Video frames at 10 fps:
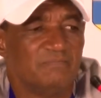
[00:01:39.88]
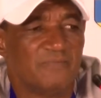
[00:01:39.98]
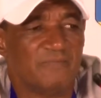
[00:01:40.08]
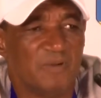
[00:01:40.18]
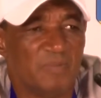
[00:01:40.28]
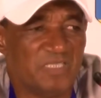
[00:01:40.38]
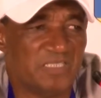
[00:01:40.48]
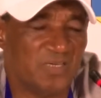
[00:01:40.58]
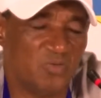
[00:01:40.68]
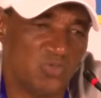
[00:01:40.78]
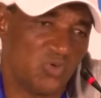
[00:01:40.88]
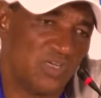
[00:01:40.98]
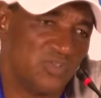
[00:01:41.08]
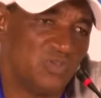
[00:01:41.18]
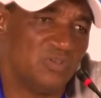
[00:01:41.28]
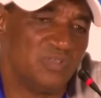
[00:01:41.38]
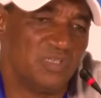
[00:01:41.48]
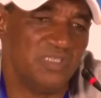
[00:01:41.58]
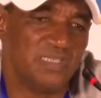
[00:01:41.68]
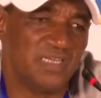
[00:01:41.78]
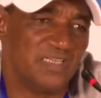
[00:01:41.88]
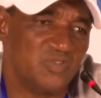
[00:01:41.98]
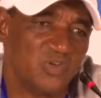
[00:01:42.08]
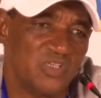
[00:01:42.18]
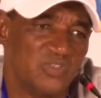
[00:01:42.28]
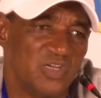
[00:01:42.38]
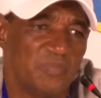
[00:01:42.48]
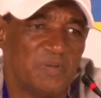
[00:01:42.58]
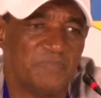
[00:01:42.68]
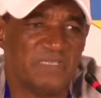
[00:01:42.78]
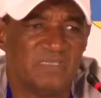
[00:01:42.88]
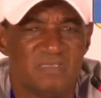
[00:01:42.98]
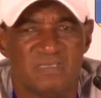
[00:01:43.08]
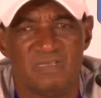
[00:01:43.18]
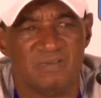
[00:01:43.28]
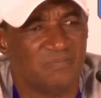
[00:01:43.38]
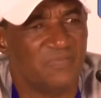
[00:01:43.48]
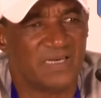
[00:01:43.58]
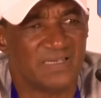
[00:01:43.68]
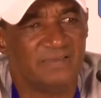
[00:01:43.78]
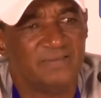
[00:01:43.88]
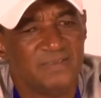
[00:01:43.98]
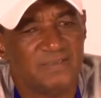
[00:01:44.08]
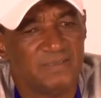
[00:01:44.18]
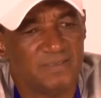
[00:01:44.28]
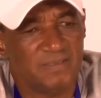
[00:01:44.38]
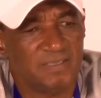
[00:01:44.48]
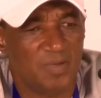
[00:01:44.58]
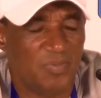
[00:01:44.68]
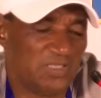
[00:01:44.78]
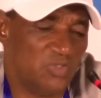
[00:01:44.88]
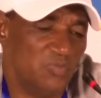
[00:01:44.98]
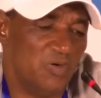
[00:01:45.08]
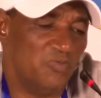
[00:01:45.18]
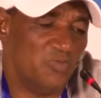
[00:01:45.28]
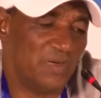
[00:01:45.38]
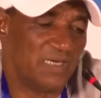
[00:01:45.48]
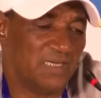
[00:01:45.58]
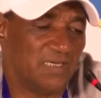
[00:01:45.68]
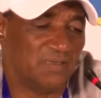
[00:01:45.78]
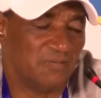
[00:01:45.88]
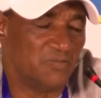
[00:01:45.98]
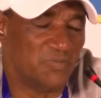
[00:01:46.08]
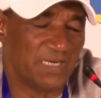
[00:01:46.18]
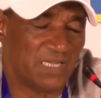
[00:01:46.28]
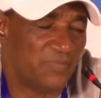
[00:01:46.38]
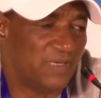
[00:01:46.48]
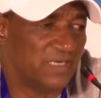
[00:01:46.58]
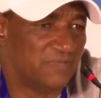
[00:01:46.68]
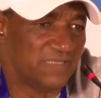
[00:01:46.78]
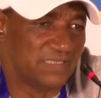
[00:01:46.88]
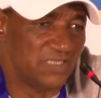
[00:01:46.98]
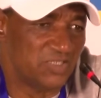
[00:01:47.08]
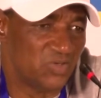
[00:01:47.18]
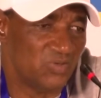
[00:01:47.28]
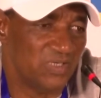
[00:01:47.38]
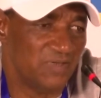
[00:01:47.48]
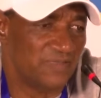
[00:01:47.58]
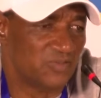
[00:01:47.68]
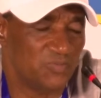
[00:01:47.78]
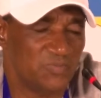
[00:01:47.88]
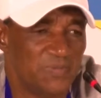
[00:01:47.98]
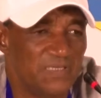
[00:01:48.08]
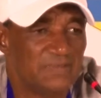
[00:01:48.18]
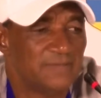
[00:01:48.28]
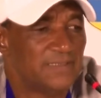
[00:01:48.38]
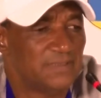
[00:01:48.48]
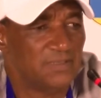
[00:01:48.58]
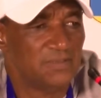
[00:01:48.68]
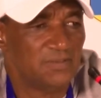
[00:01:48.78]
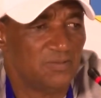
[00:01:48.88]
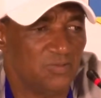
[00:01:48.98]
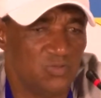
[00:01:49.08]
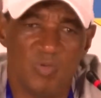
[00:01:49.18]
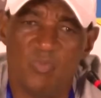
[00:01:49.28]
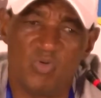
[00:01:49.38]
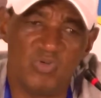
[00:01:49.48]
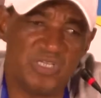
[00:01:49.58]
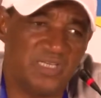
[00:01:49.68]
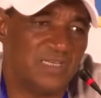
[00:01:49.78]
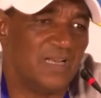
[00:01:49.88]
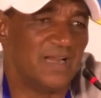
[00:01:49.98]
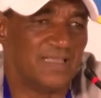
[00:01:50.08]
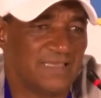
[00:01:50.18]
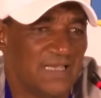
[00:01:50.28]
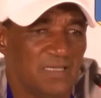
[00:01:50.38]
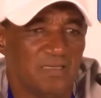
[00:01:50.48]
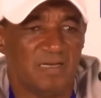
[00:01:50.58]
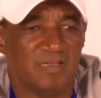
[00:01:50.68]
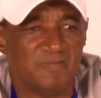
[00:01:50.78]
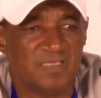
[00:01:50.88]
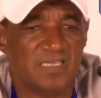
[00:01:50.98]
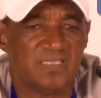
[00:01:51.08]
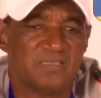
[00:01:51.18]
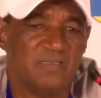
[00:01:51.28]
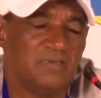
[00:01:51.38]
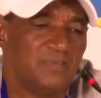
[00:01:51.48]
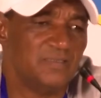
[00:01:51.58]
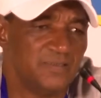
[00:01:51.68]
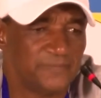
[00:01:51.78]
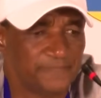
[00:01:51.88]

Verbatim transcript: vraiment géré nos occasions. On a eu quelques occasions, on n'a pas pu marquer. À partir du moment où vous, marquez, vous ne marquez pas l'adversaire chez lui, avec son public, nous avons beaucoup gêné dans la taille, dans la vitesse, dans